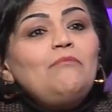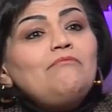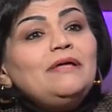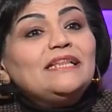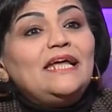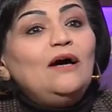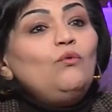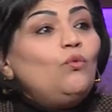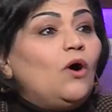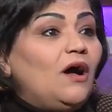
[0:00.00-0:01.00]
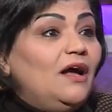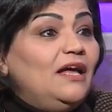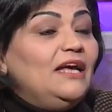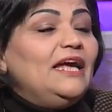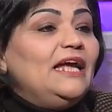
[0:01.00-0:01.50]
كم التنوع
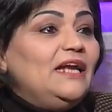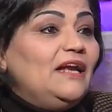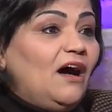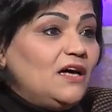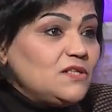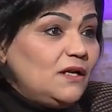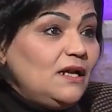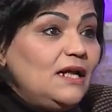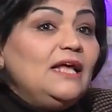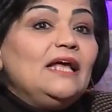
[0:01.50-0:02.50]
اللي حصل